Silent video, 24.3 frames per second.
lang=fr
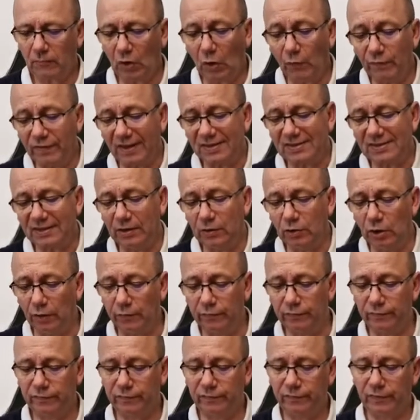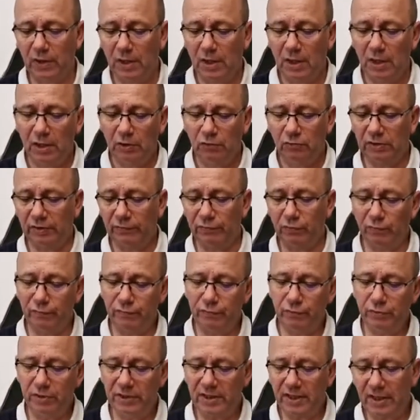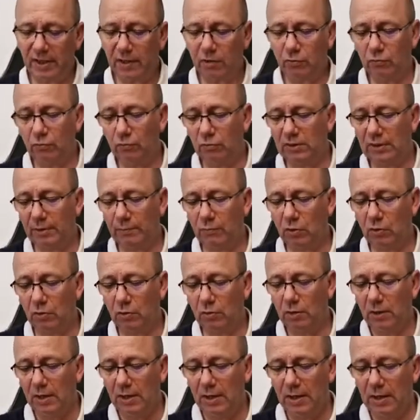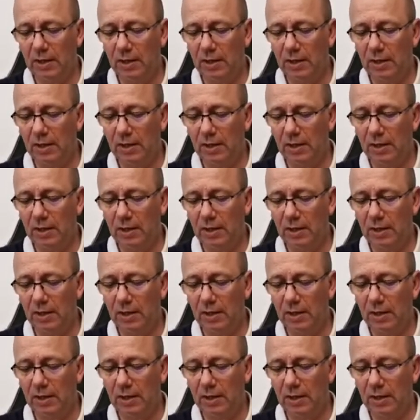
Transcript: au verset 9. Nous avions vu hier notamment,